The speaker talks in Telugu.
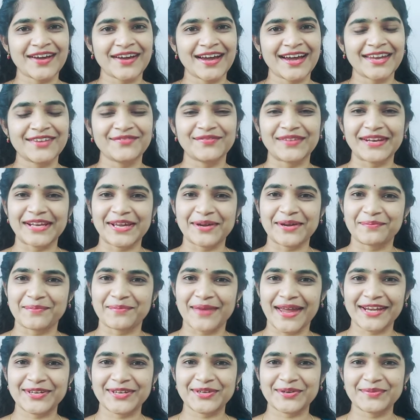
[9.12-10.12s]
ఎవ్రీవాన్ వెల్కమ్
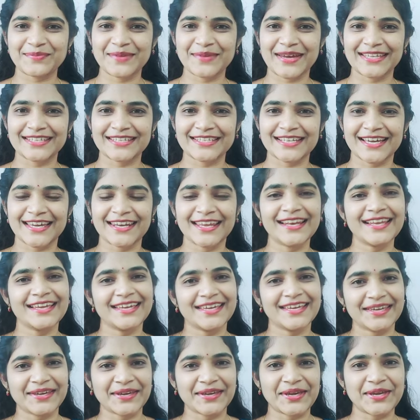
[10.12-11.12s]
బ్యాక్ టు మై ఛానల్
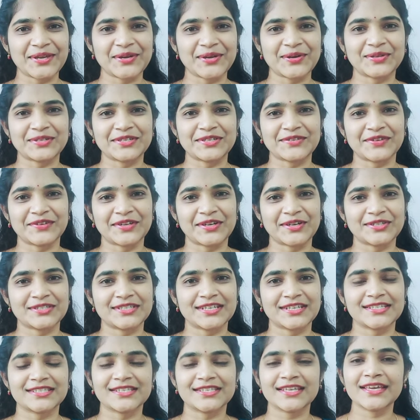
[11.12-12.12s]
ఈ రోజు వీడియోలో
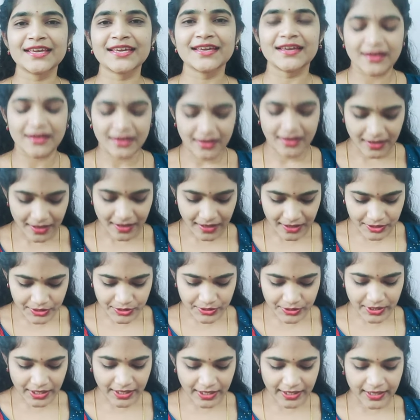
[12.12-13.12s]
వచ్చేసి
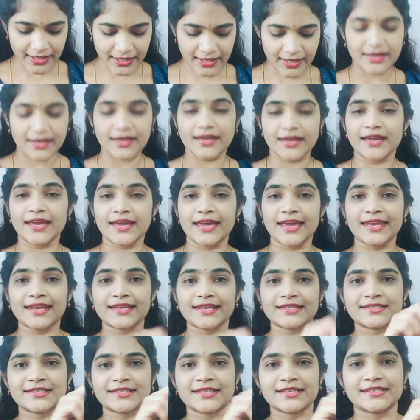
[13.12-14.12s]
చూడండి హెయిర్
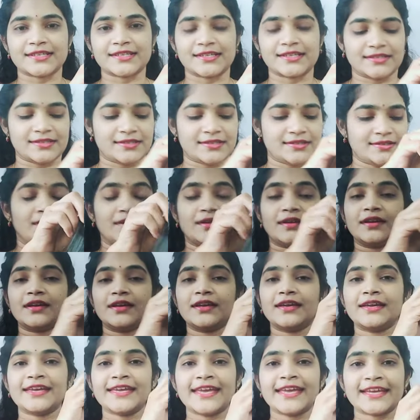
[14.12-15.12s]
ఎక్స్టెన్షన్స్
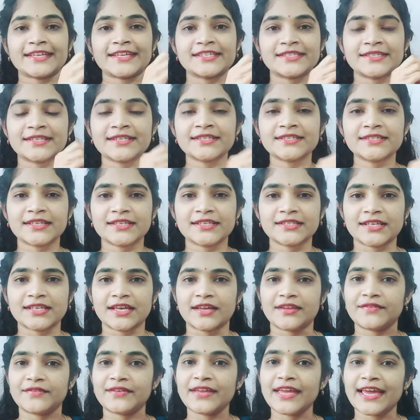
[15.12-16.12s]
ఈ ఎక్స్టెన్షన్స్
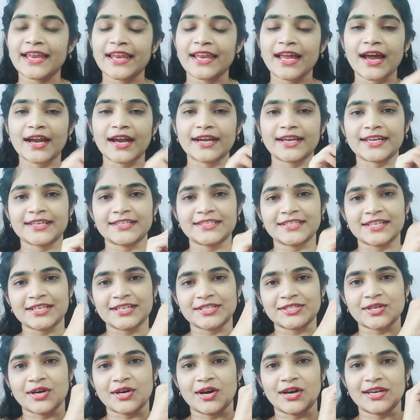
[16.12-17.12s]
అనేది ఎలా అటాచ్
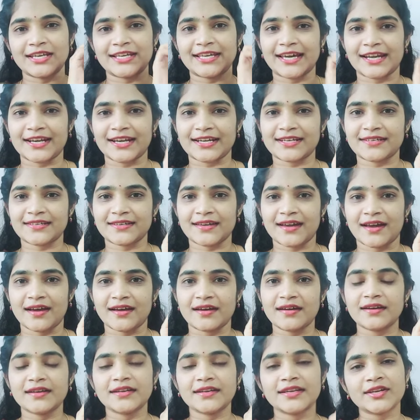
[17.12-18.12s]
చేసుకోవాలి కరెక్ట్గా
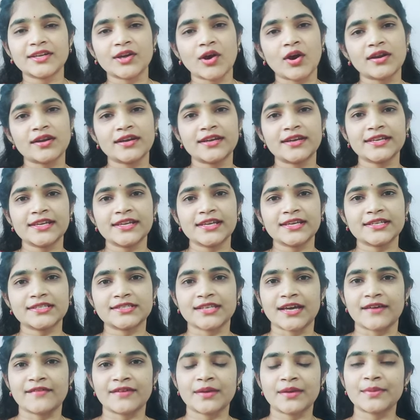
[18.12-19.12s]
నేను ఆల్రెడీ
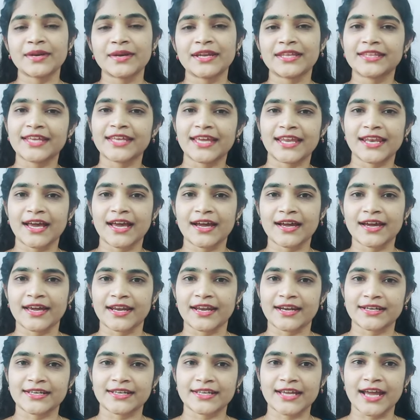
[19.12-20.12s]
సవరం అనేది ఎలా
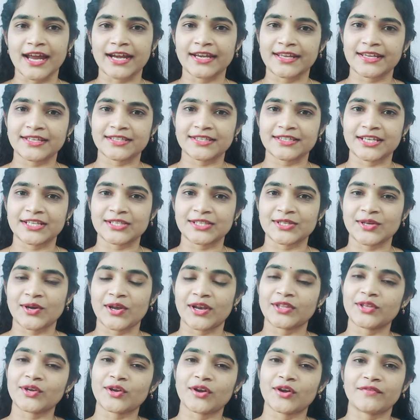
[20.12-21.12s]
కరెక్ట్గా అటాచ్
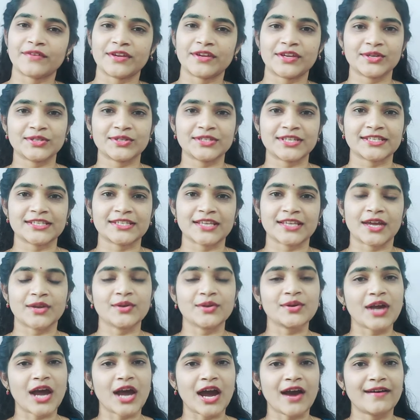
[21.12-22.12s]
చేసుకోవాలని ఒక వీడియో చేశాను
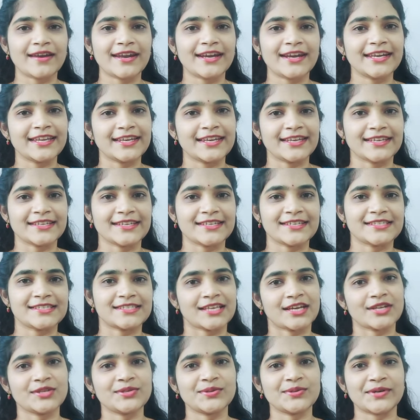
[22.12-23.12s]
కావాలంటే లింక్
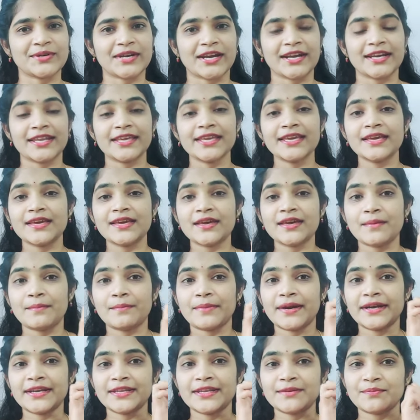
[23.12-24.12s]
ఇస్తాను చూడండి
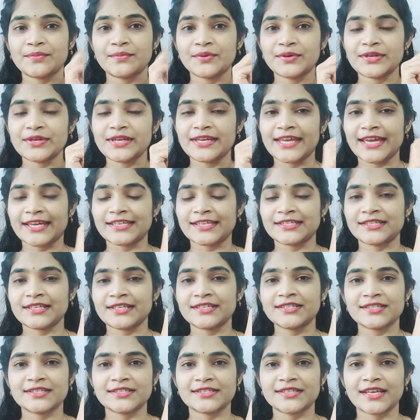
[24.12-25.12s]
బట్ ఇప్పుడు ఈ
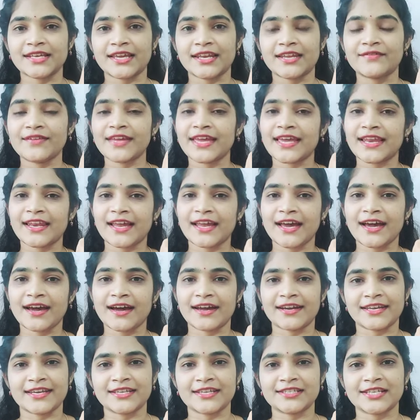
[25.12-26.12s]
ఎక్స్టెన్షన్స్ అనేవి ఎలా
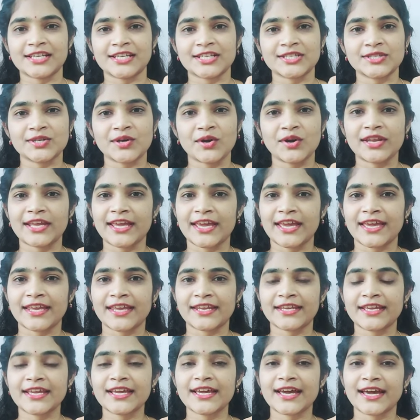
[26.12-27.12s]
అటాచ్ చేసుకోవాలి
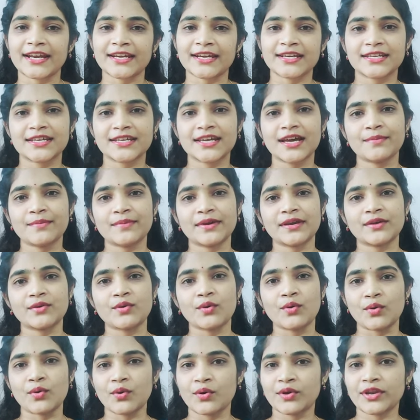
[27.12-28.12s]
హెయిర్కి కరెక్ట్గా మనకు
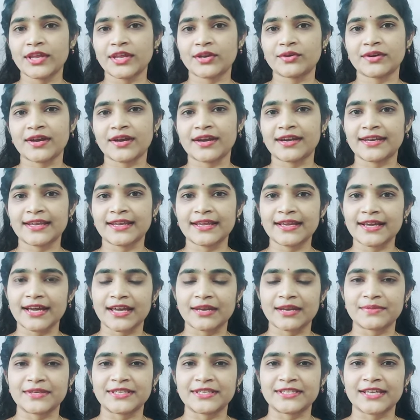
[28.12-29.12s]
ఓన్ ఎయిర్ ఉన్నట్టే
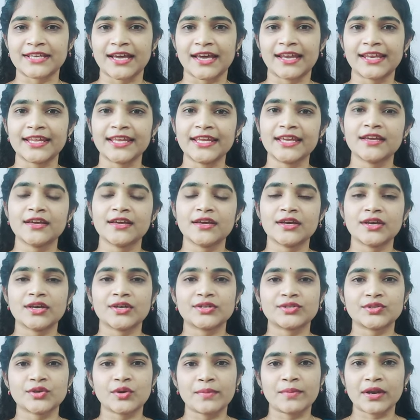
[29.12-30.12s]
కనిపించాలి
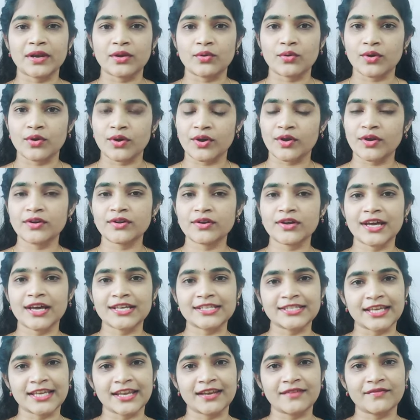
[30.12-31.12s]
సో మనం ఓన్గా
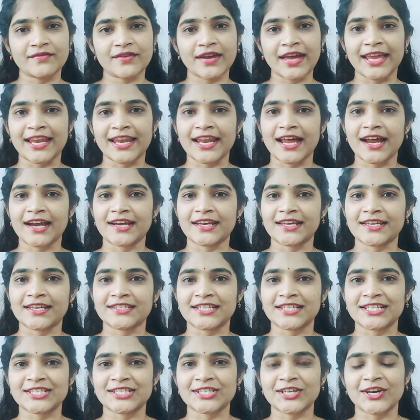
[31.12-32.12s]
సెల్ఫ్గా ఎలా
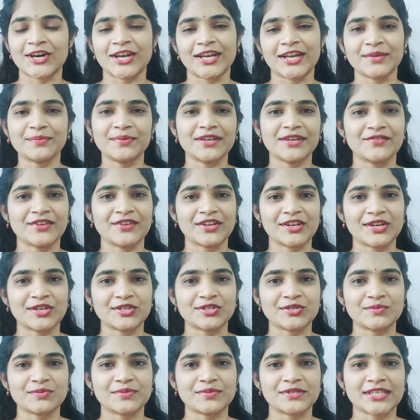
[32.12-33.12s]
అటాచ్ చేసుకోవాలని ఇప్పుడు ఈ వీడియోలో
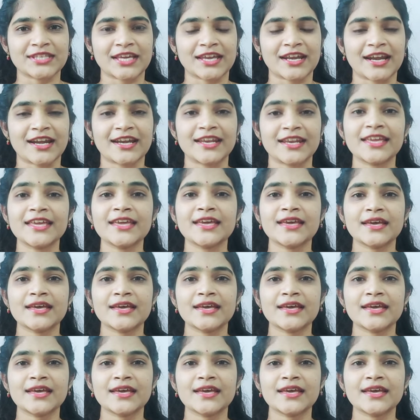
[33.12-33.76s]
చూపిస్తానండి